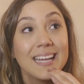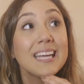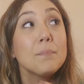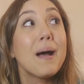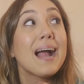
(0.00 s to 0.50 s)

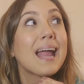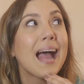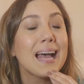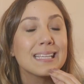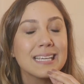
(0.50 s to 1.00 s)
Que
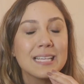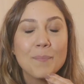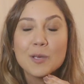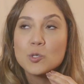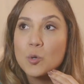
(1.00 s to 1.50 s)
bagaça essa
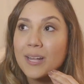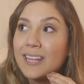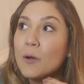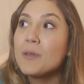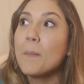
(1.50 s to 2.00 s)
pessoa
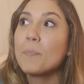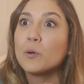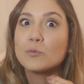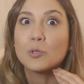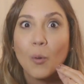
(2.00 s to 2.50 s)
não me
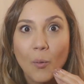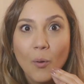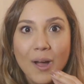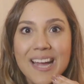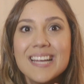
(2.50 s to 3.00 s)

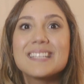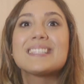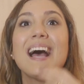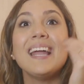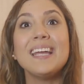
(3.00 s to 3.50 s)
aprontou
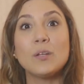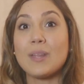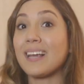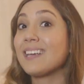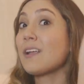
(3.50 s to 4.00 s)
saindo
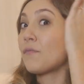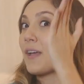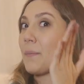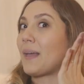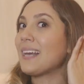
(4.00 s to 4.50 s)
da
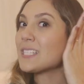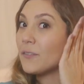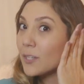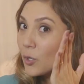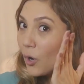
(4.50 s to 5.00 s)
quinta-feira, porque lá em
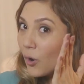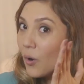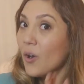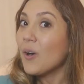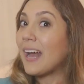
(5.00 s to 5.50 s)

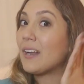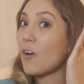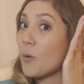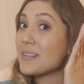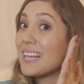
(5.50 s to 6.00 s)
Salvador o
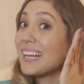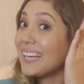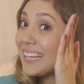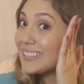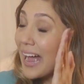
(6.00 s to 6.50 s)
carnaval começa na
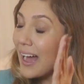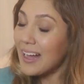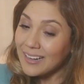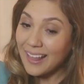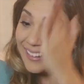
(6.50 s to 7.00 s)
quinta.
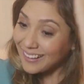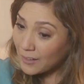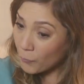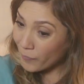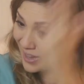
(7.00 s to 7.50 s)
Na
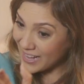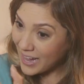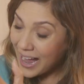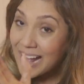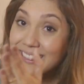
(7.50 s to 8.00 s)

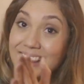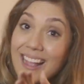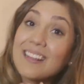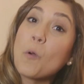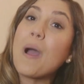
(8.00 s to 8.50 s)
quinta-feira até
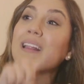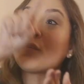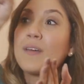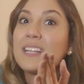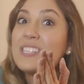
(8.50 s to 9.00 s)

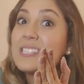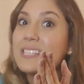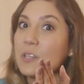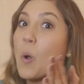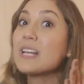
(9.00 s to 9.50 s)
quarta-feira de
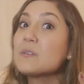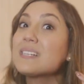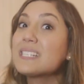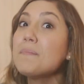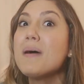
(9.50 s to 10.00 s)
cinza, quase
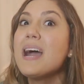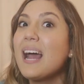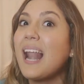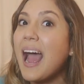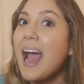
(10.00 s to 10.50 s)
uma
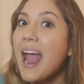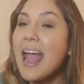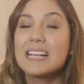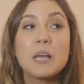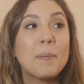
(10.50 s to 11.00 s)
semana,
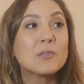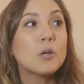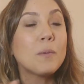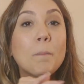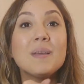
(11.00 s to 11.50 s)
essa pessoa
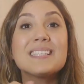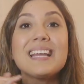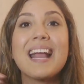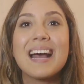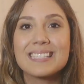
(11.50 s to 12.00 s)
não me pisa
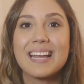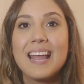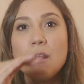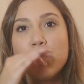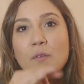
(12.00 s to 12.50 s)
em casa.
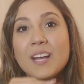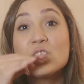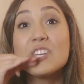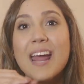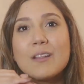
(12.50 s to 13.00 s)
Ele fica
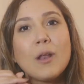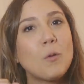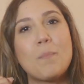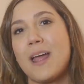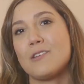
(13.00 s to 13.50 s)
direto lá
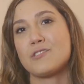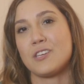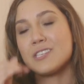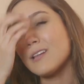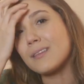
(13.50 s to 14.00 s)
no prédio,
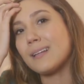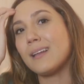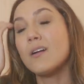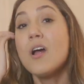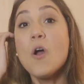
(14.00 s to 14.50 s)
gente. Você não tá
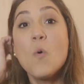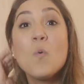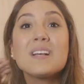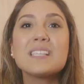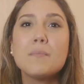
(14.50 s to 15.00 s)
entendendo?
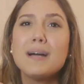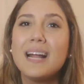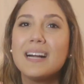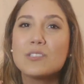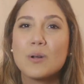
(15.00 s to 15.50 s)
Uma semana
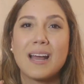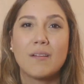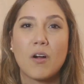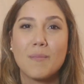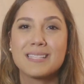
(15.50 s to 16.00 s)
antes do
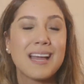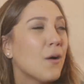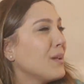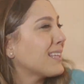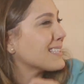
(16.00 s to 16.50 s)
carnaval começar, o
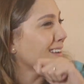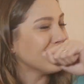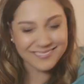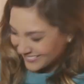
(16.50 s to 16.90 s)
menino tá assim, ó.